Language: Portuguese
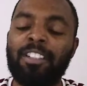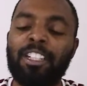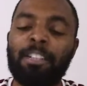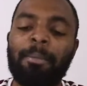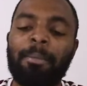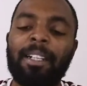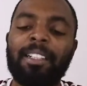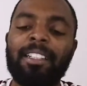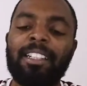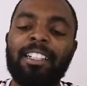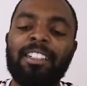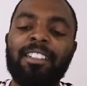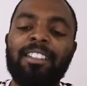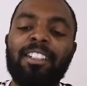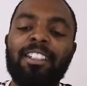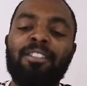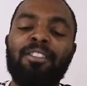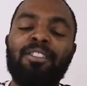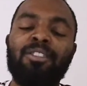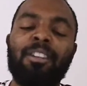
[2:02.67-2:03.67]
nas passagens
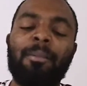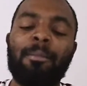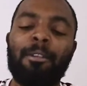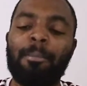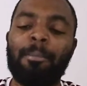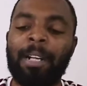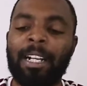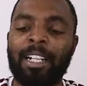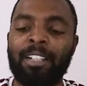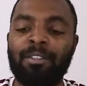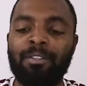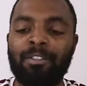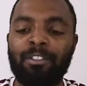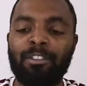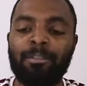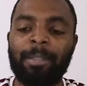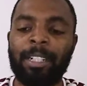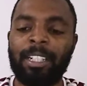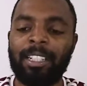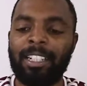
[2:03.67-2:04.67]
anteriores do Abel Braga do
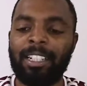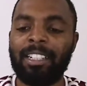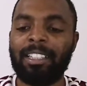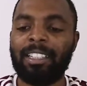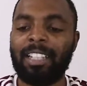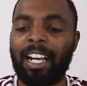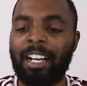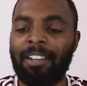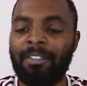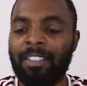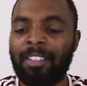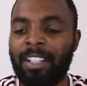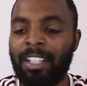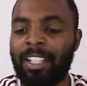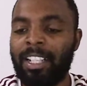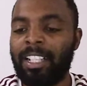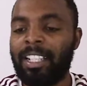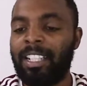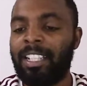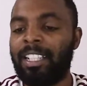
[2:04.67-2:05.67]
Fluminense ele estava,
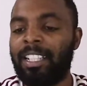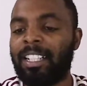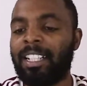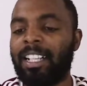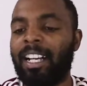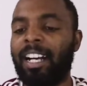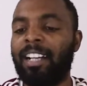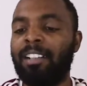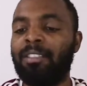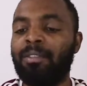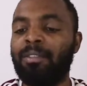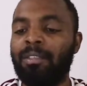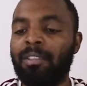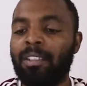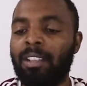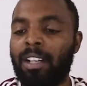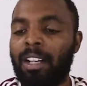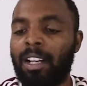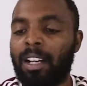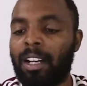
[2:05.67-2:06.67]
Ricardo
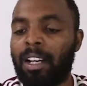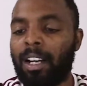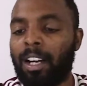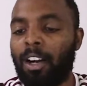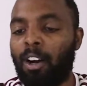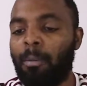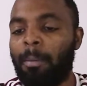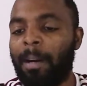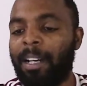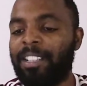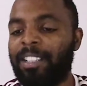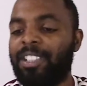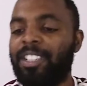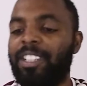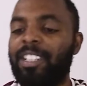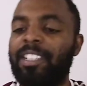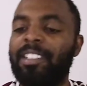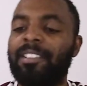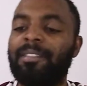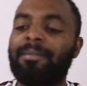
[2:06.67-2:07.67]

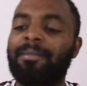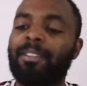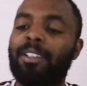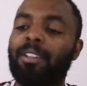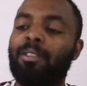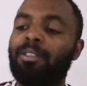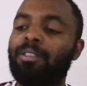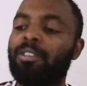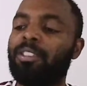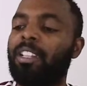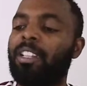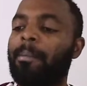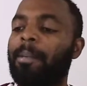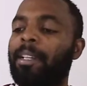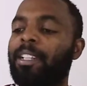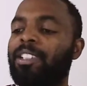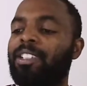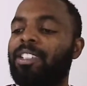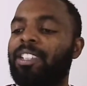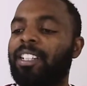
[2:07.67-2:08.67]
Calbachini, outro
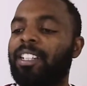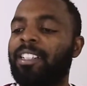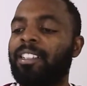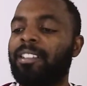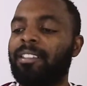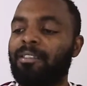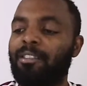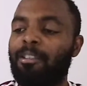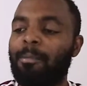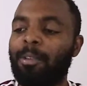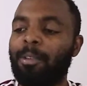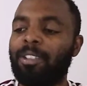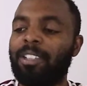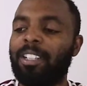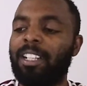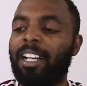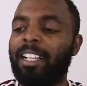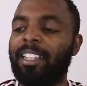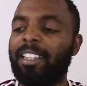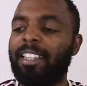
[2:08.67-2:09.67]
também que chega como
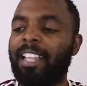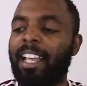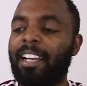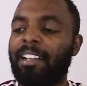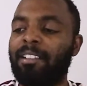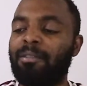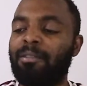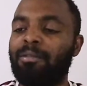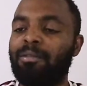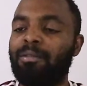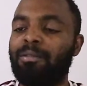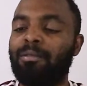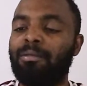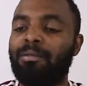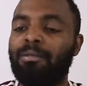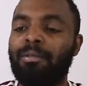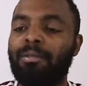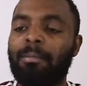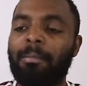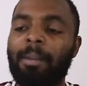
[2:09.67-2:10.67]
auxiliar técnico
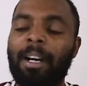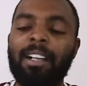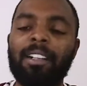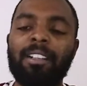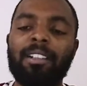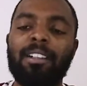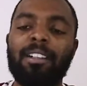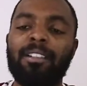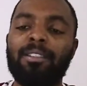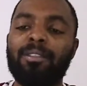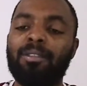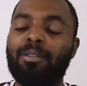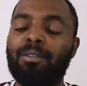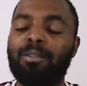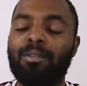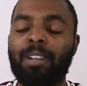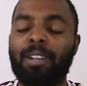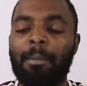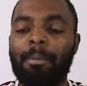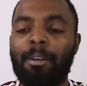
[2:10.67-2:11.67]
do, Marca,
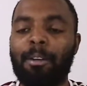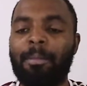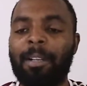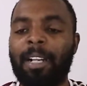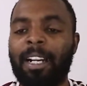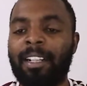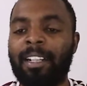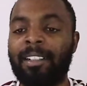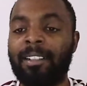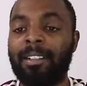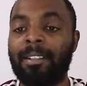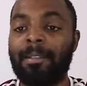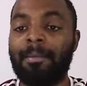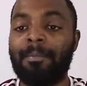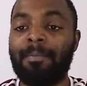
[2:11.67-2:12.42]
do Abel Braga.